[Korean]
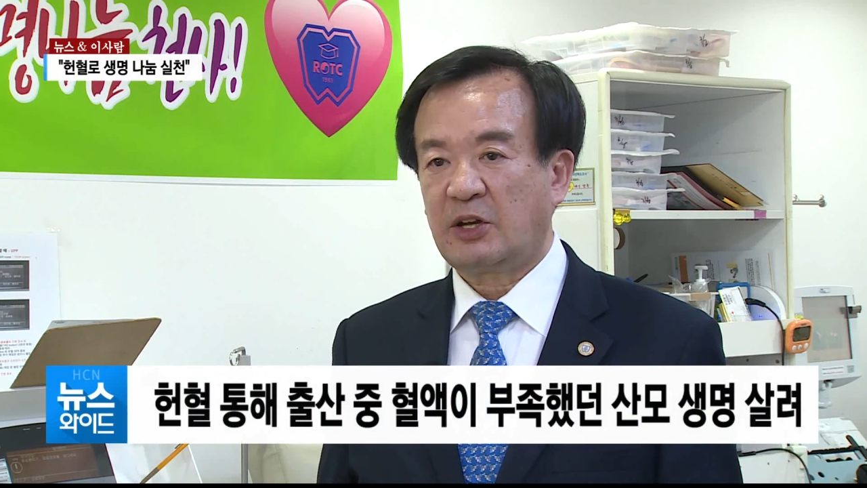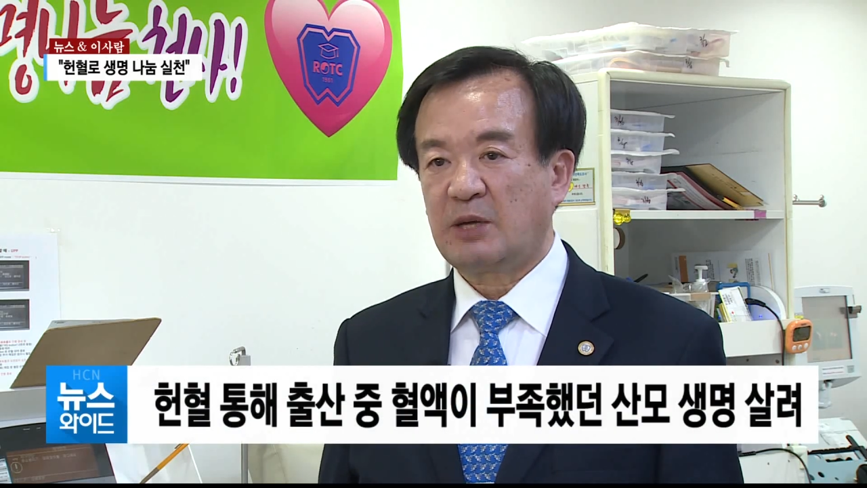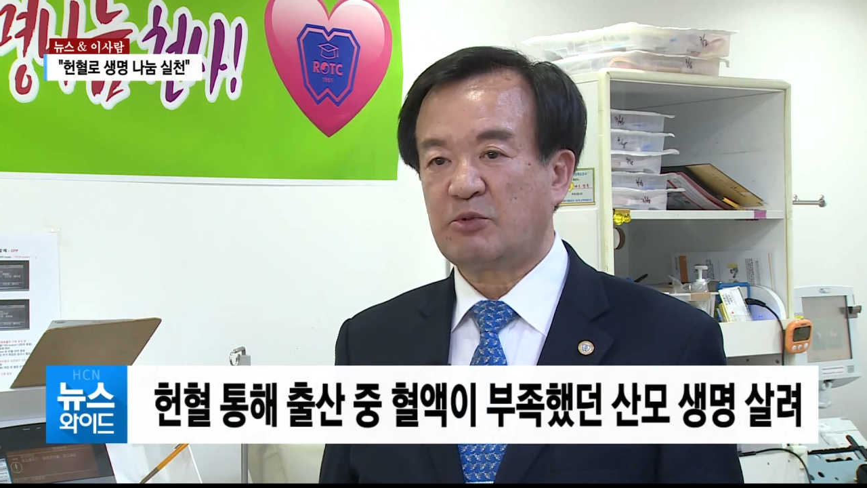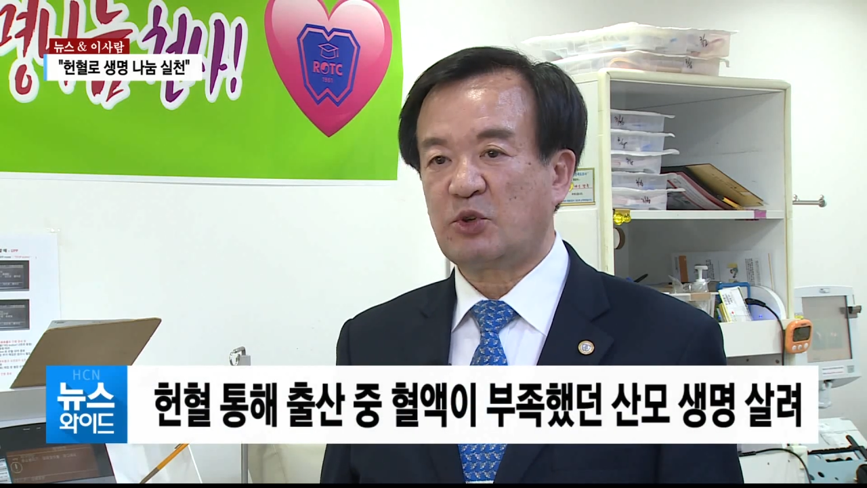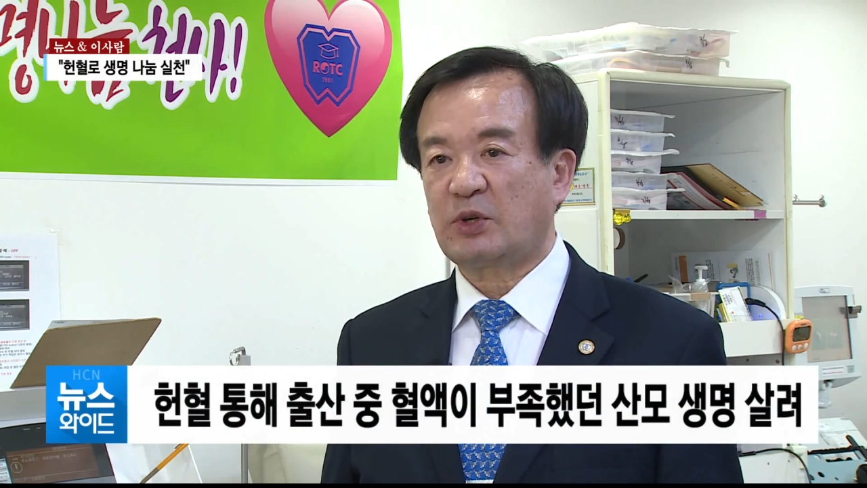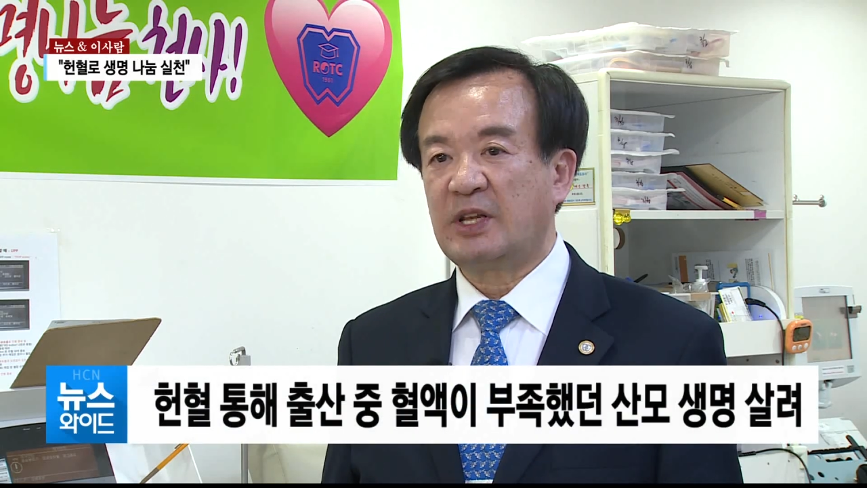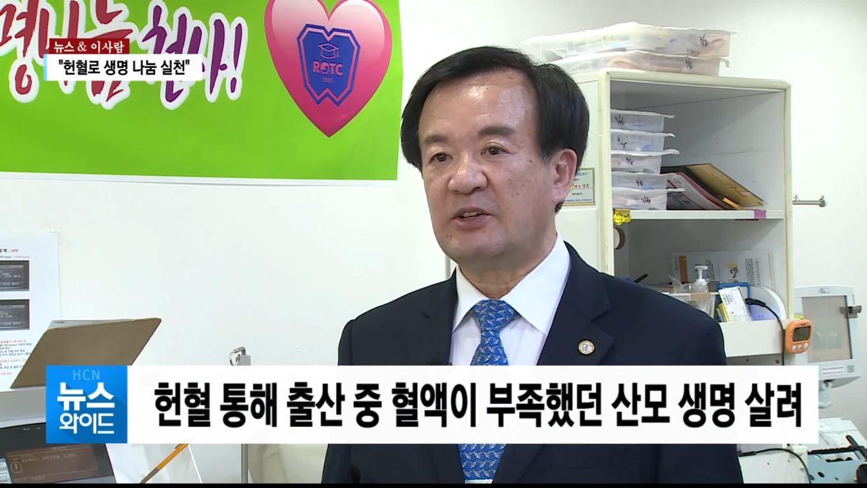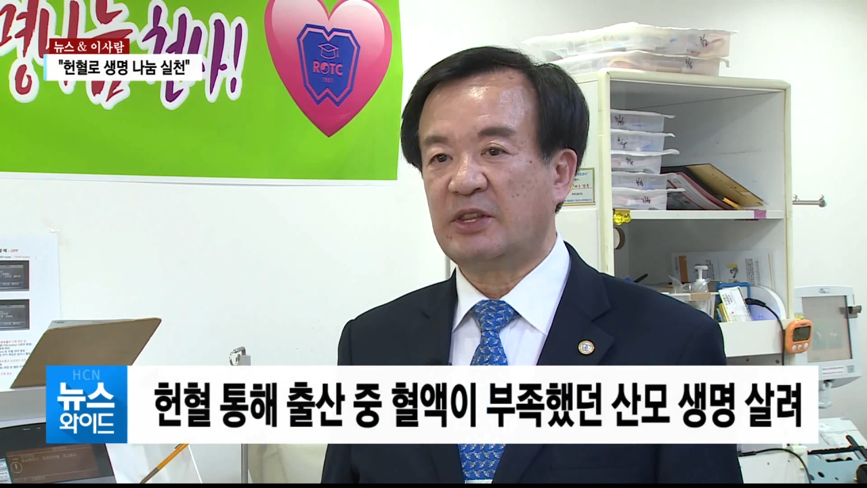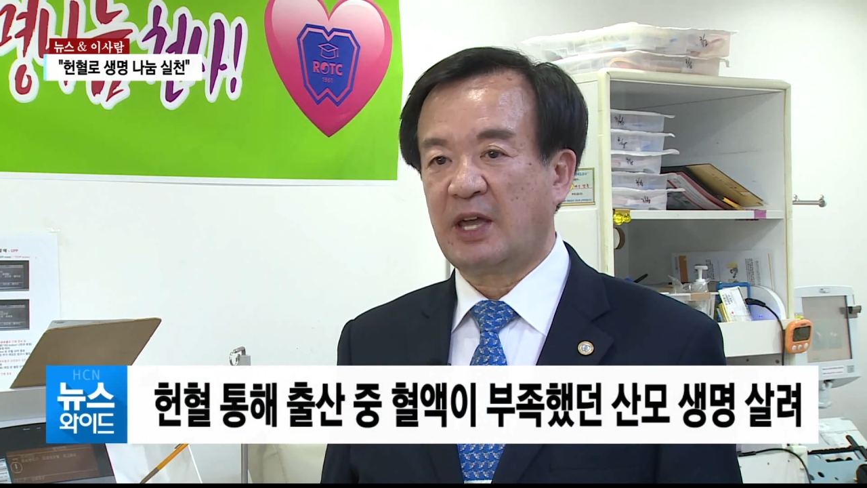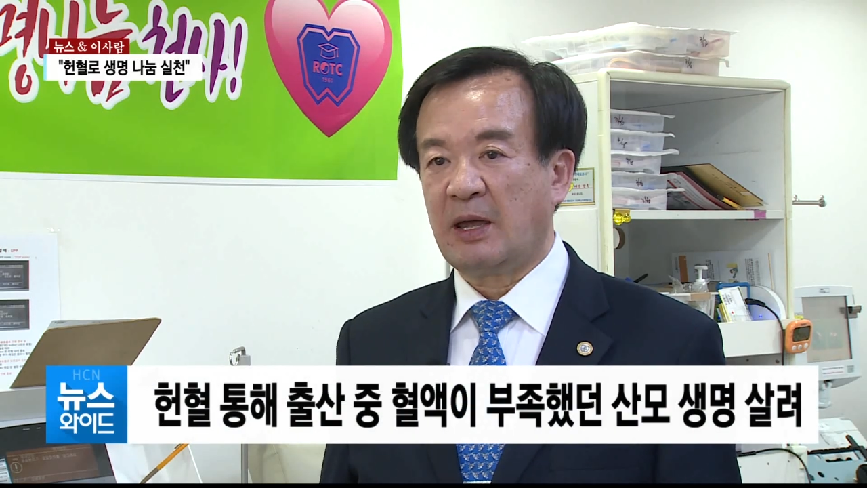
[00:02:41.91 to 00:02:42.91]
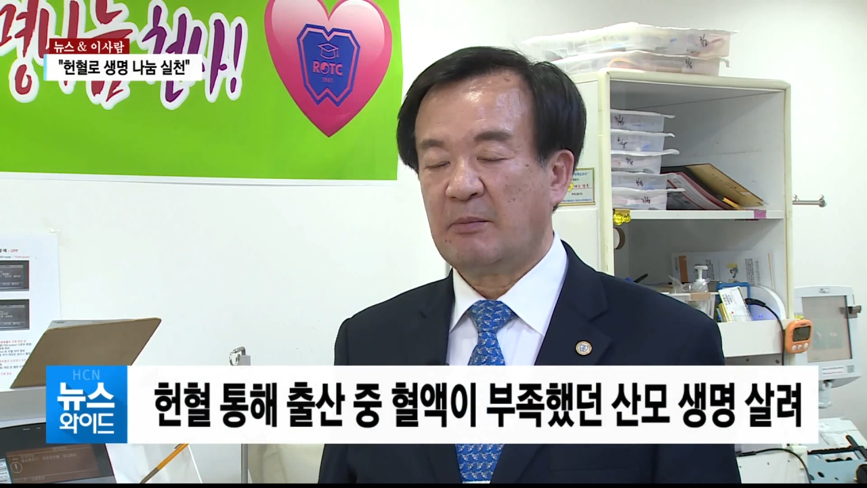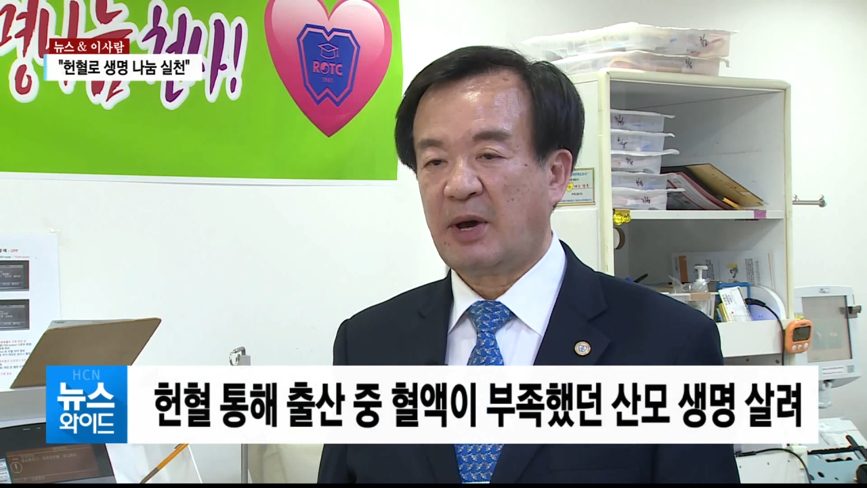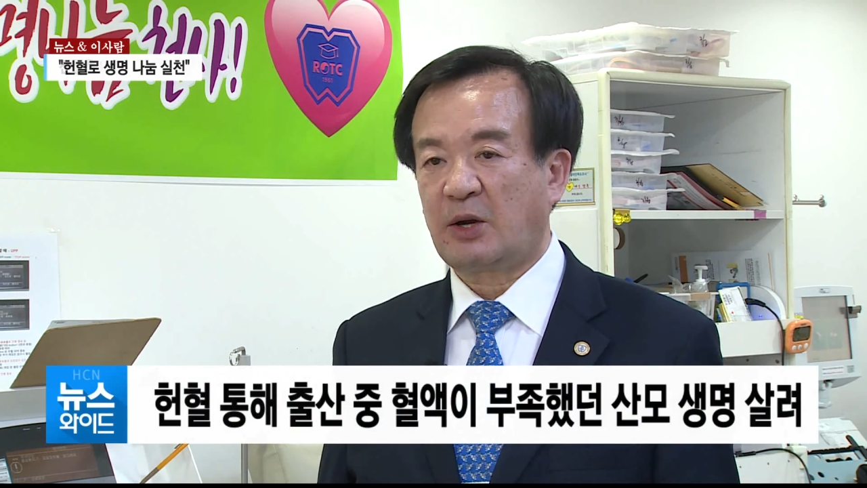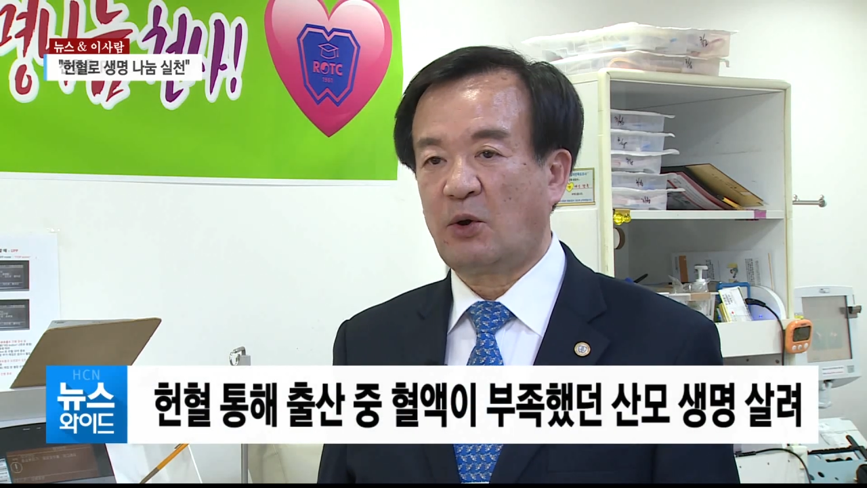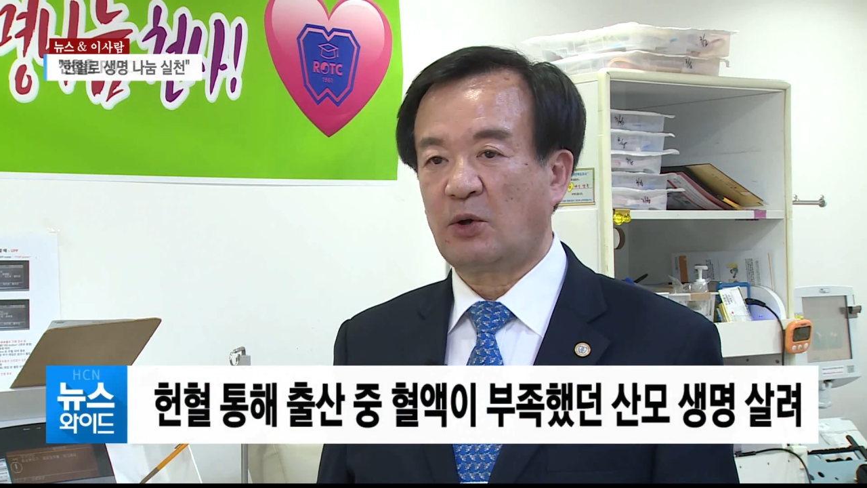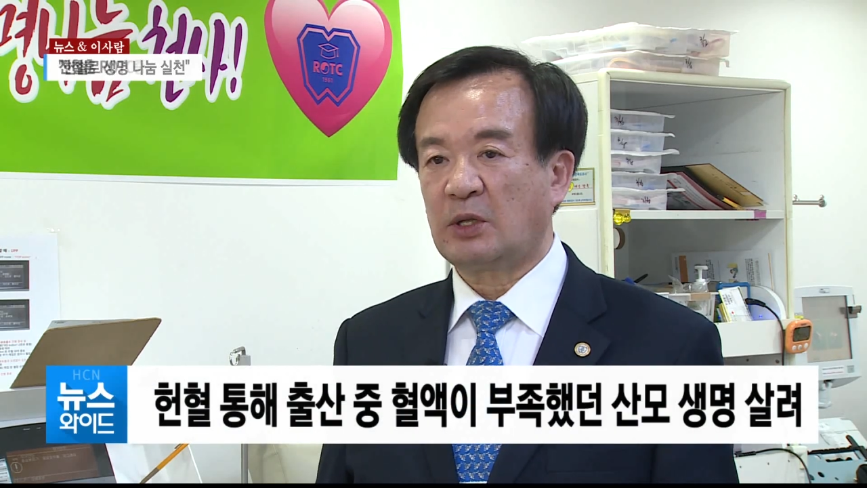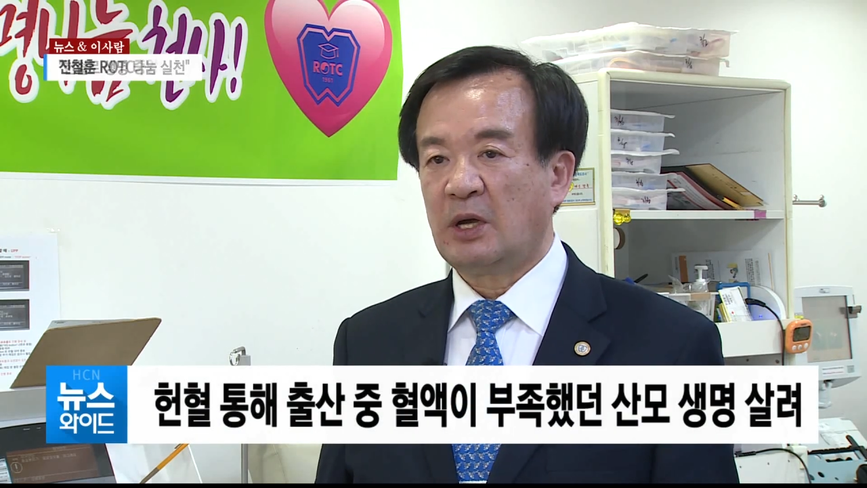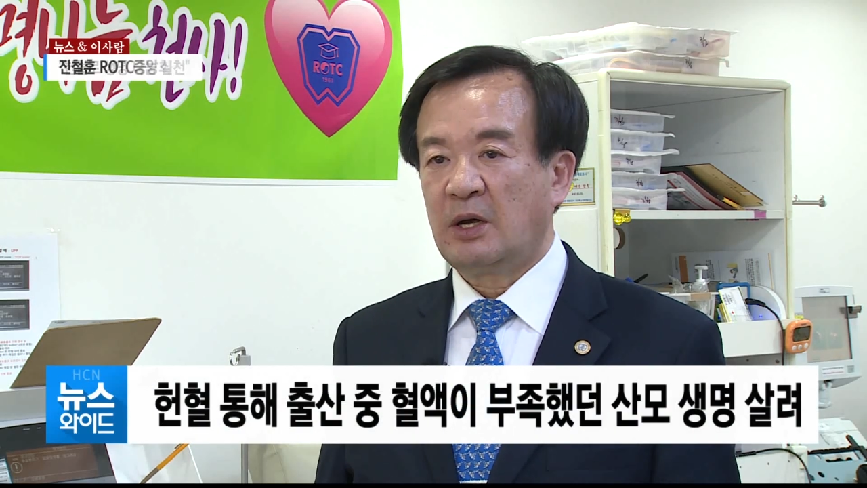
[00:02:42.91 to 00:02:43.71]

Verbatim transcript: 혈액이 부족했는데 바로